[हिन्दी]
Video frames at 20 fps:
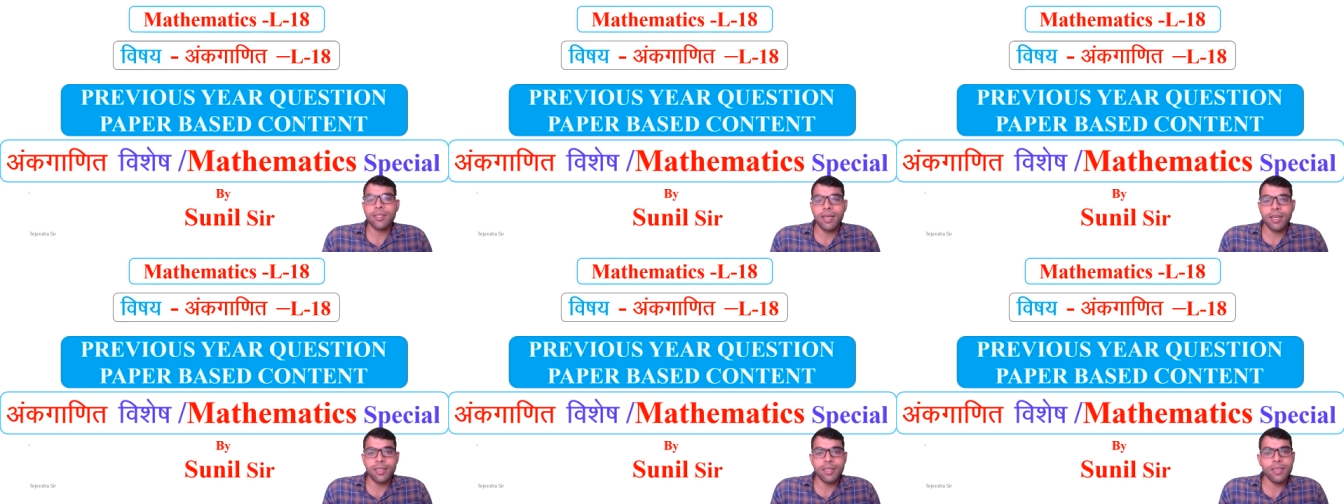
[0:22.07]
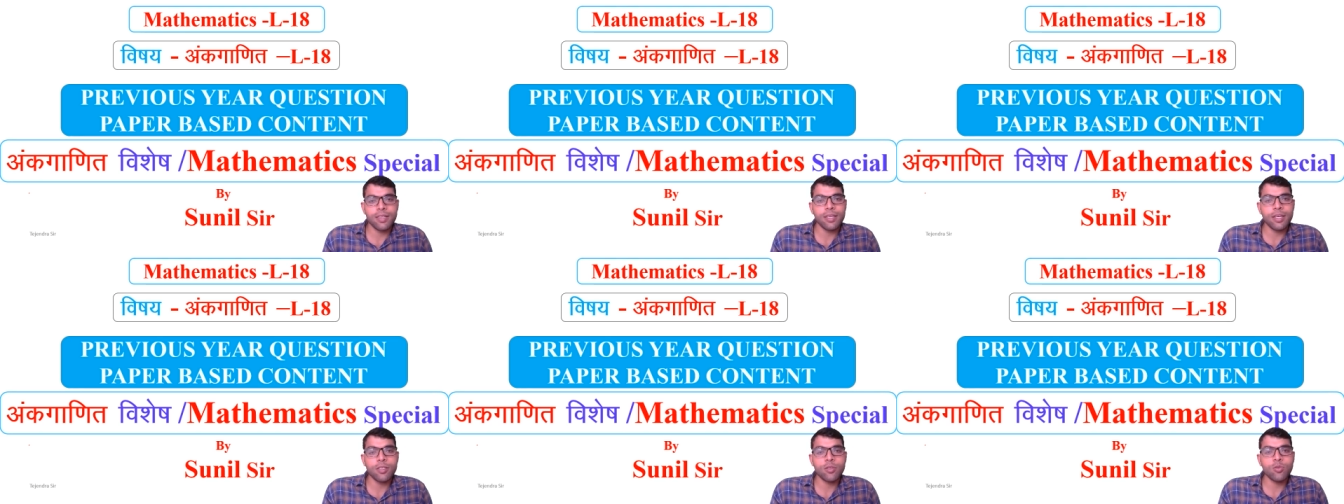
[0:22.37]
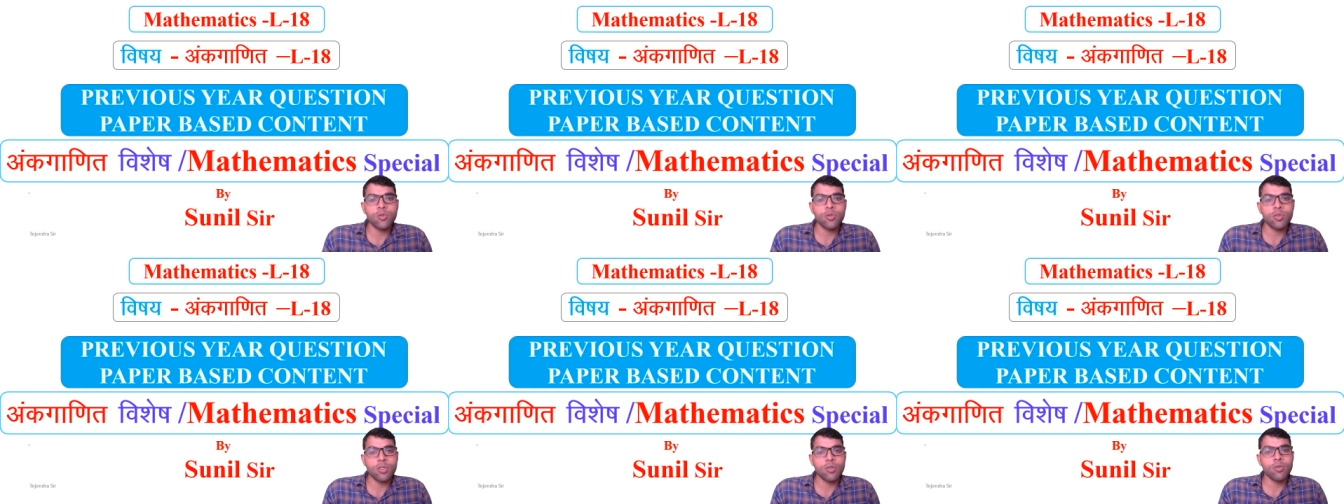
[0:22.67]
साथ के साथ
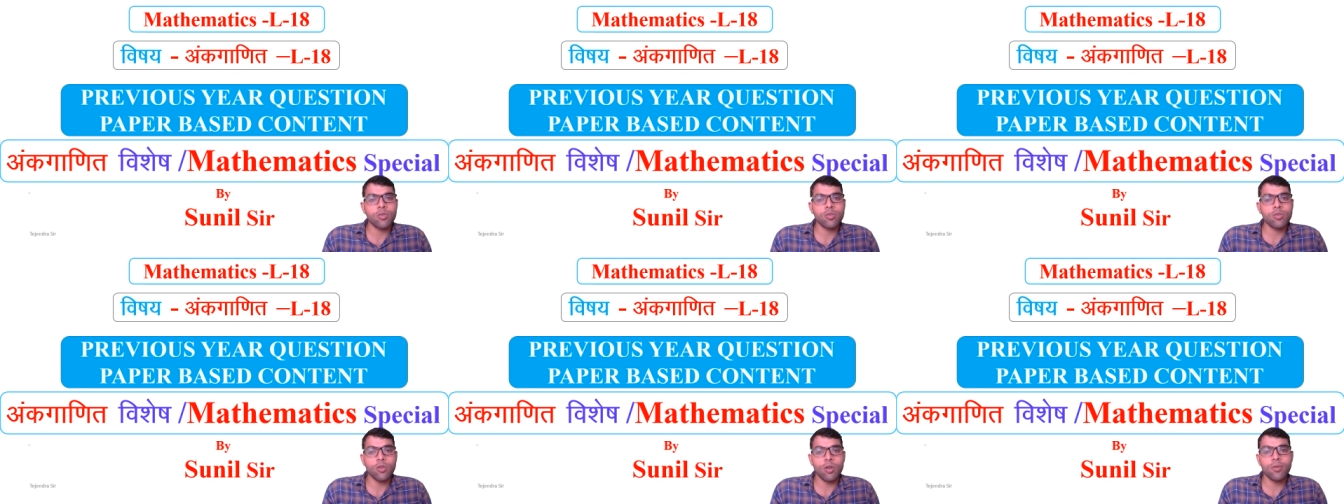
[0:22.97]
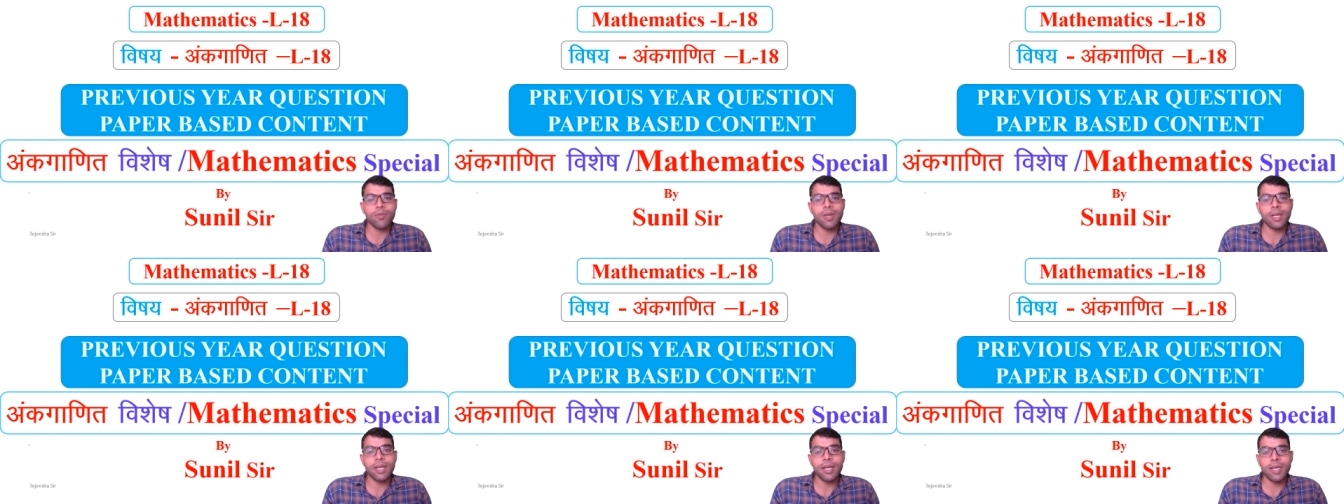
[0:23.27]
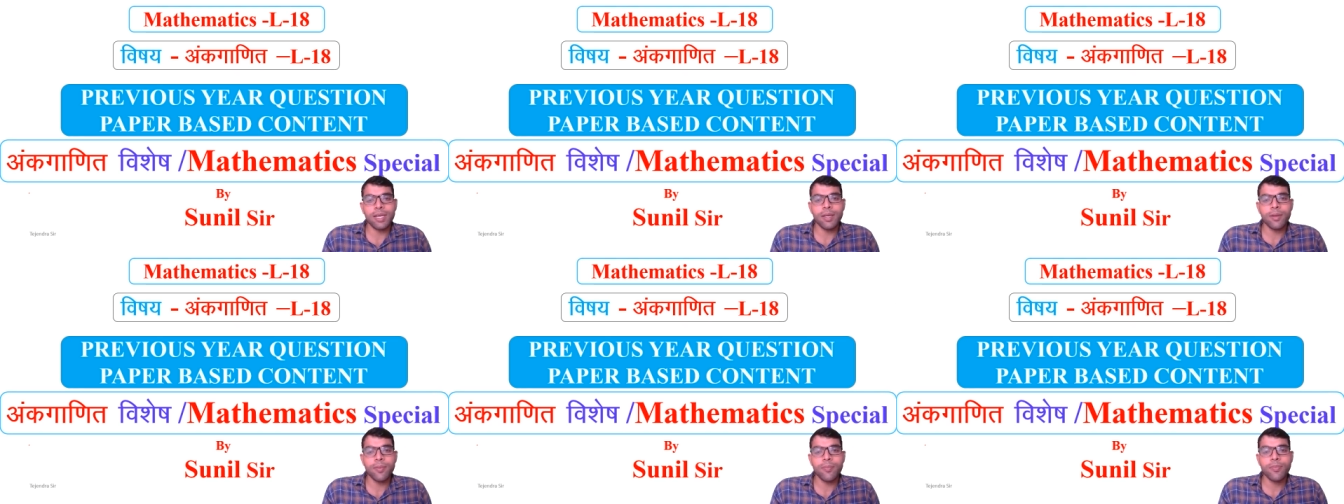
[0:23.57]
क्वेश्चनों को सॉल्व कर
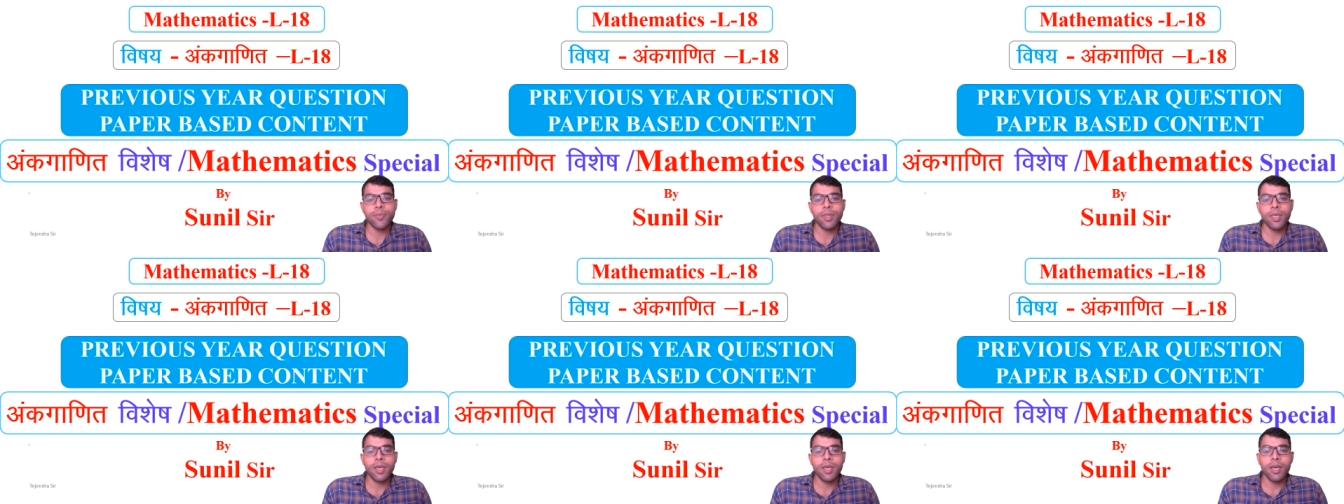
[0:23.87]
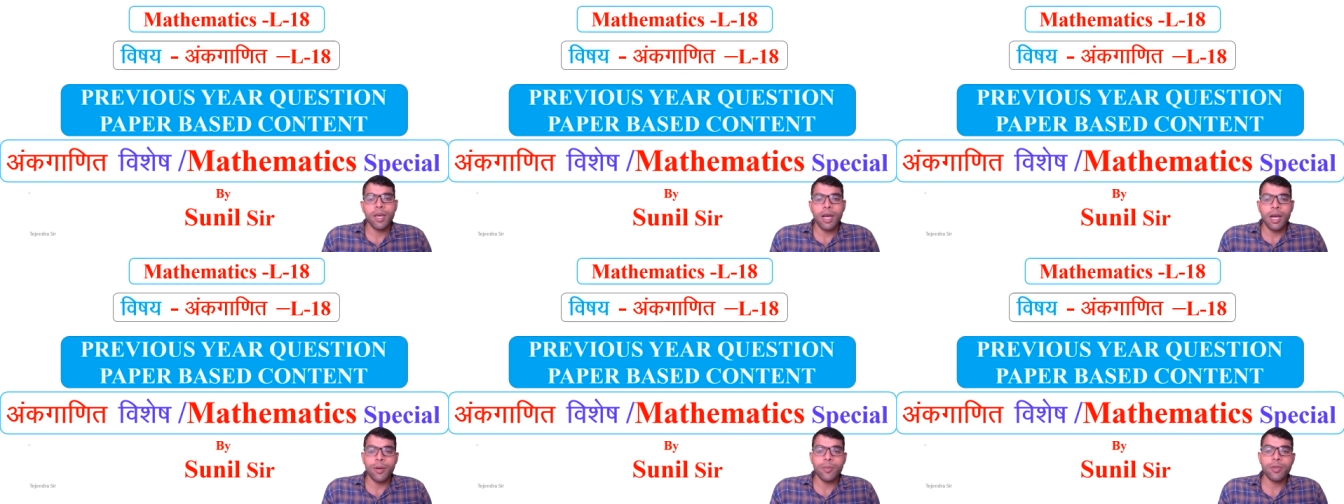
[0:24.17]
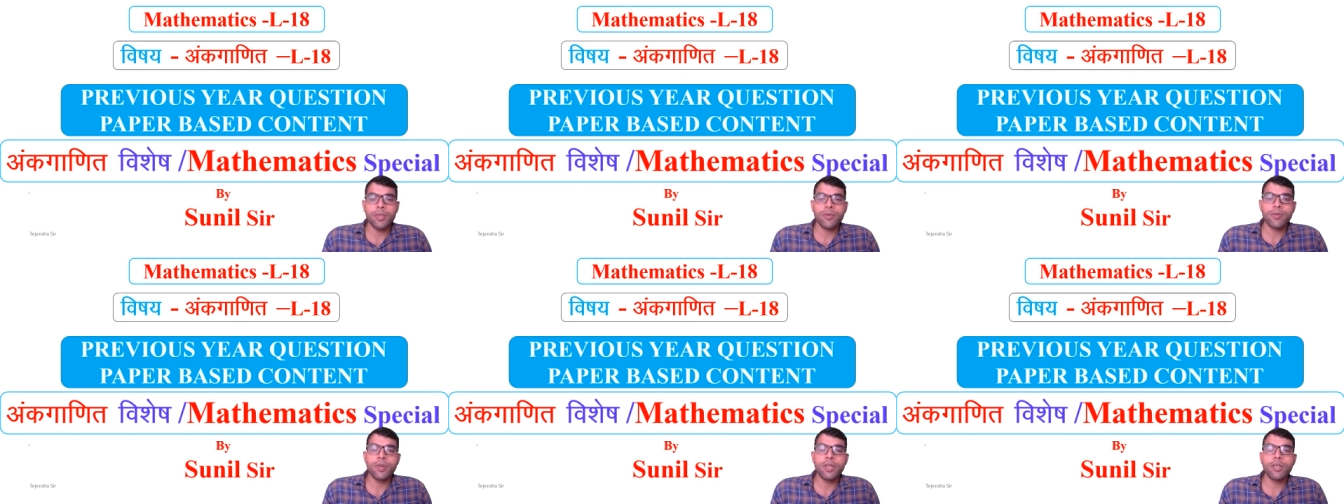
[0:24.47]
रहे हैं हम
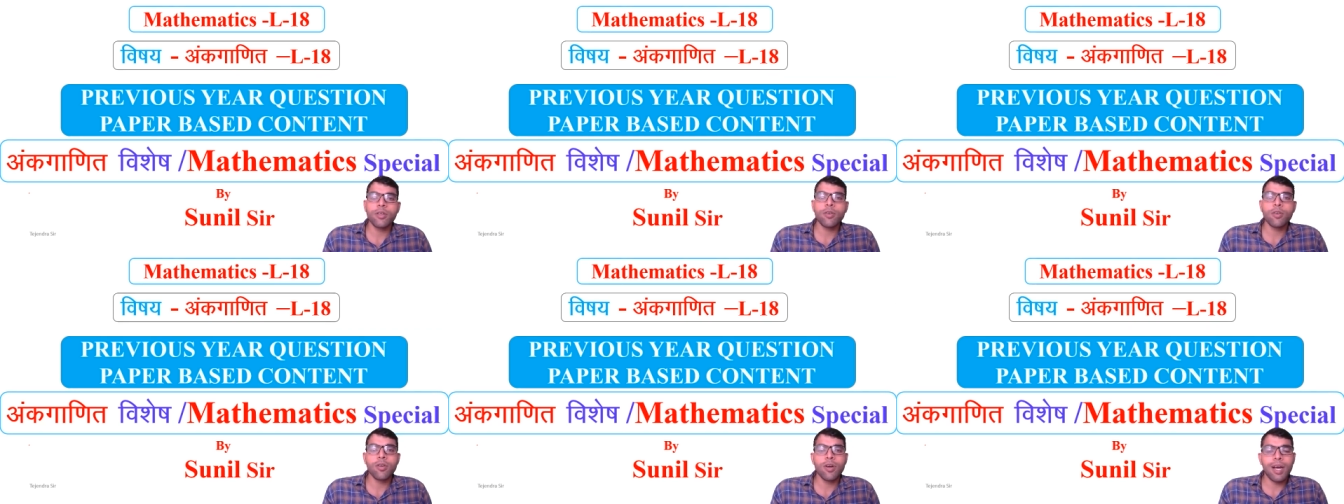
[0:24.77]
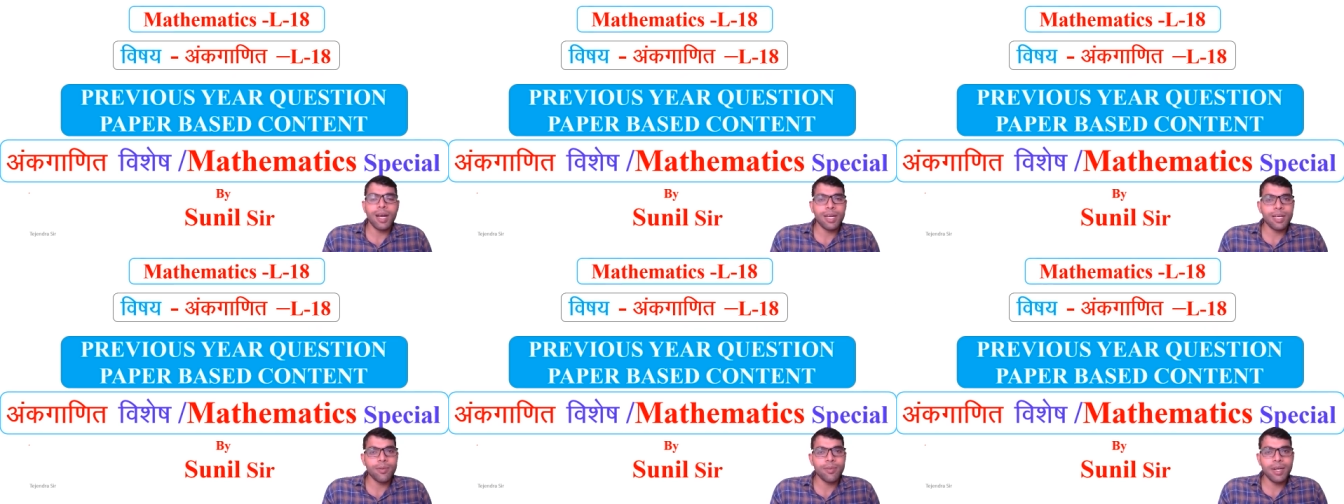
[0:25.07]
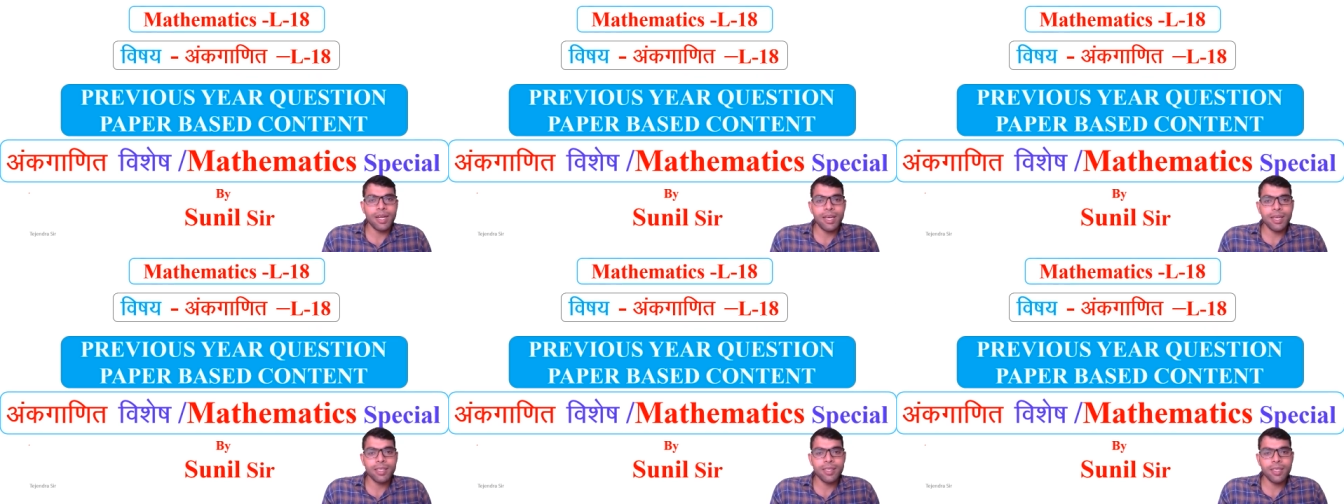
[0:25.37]
इस वीडियो को आगे
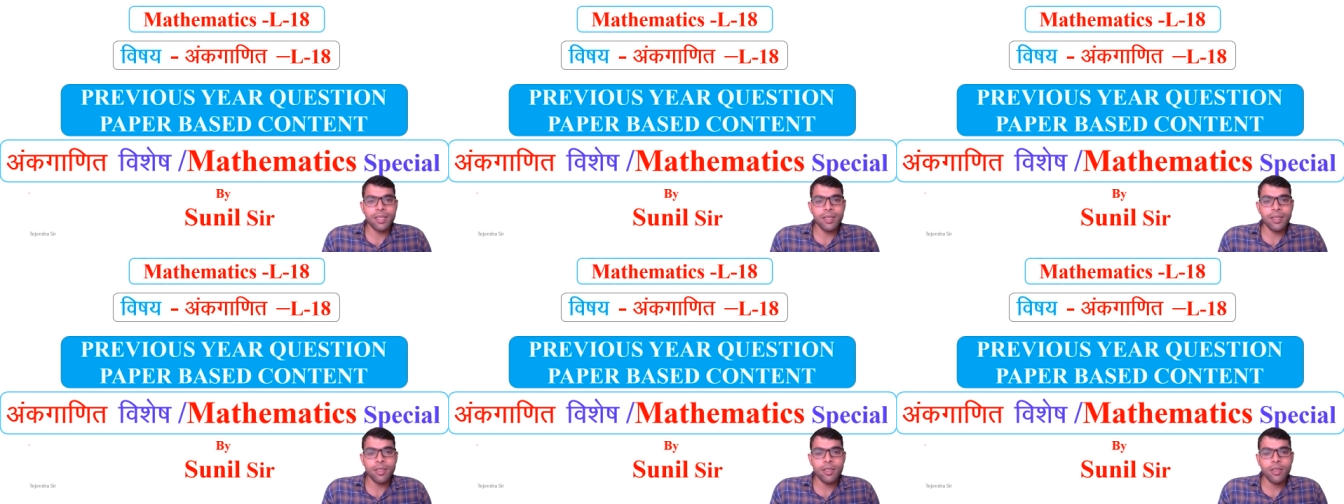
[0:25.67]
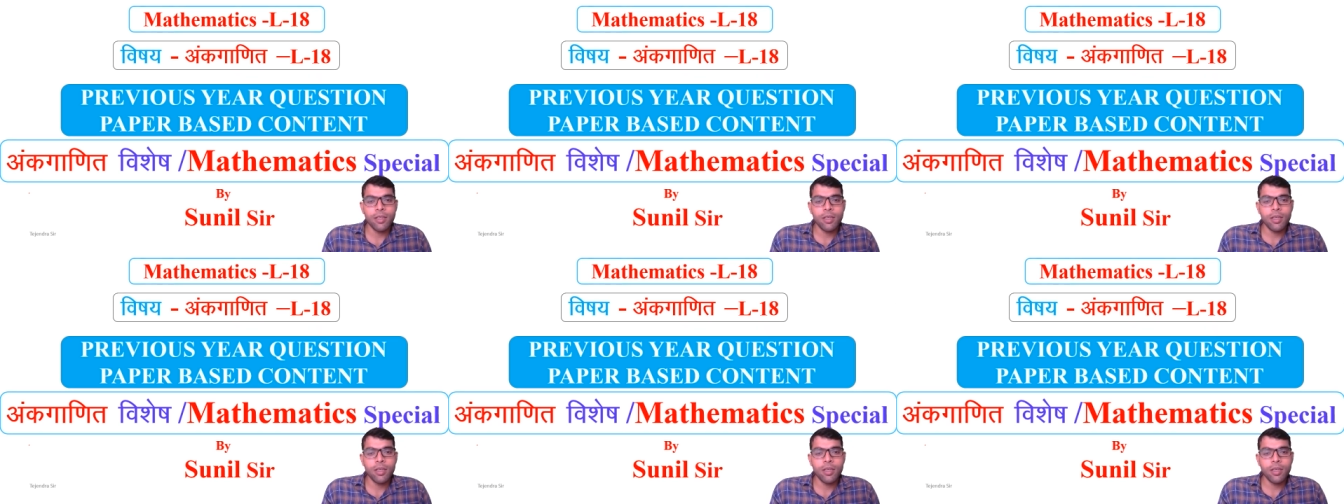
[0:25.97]
बढ़ाते हैं